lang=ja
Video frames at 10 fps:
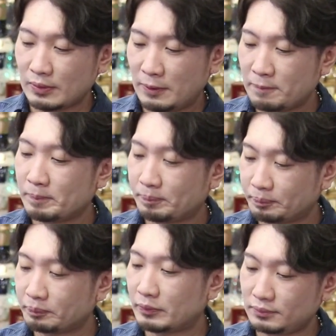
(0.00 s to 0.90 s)
うん。
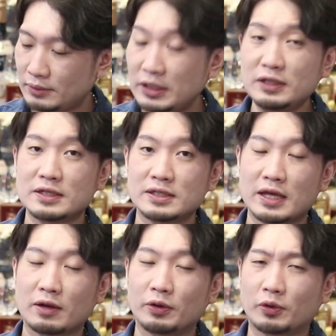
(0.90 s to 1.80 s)
いいです
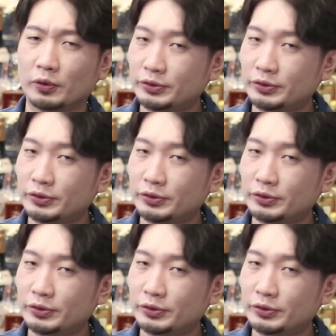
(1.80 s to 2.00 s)
ね。これ、ご